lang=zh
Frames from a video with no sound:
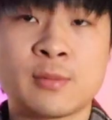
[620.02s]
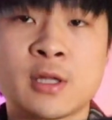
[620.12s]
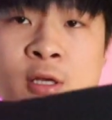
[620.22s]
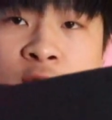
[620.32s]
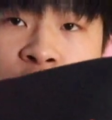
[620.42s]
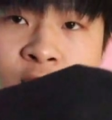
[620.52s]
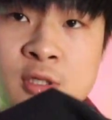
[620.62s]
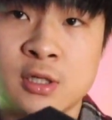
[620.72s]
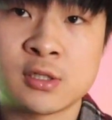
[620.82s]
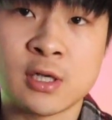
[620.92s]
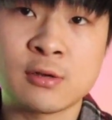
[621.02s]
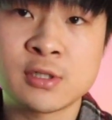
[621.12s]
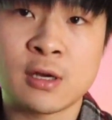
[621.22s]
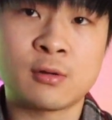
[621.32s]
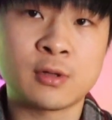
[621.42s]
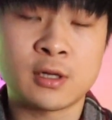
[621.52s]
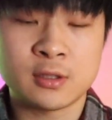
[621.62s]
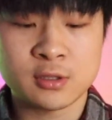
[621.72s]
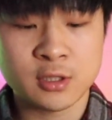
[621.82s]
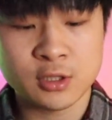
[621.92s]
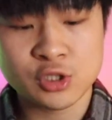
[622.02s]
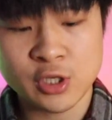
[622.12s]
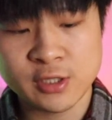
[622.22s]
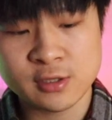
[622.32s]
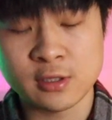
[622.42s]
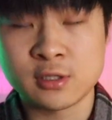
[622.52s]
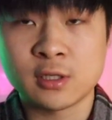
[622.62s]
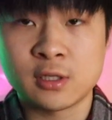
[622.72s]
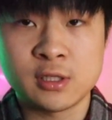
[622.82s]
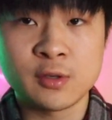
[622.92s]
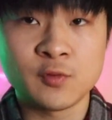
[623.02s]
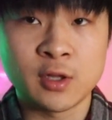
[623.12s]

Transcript: 前面呢就是一个小小的这个 Chase 的这个英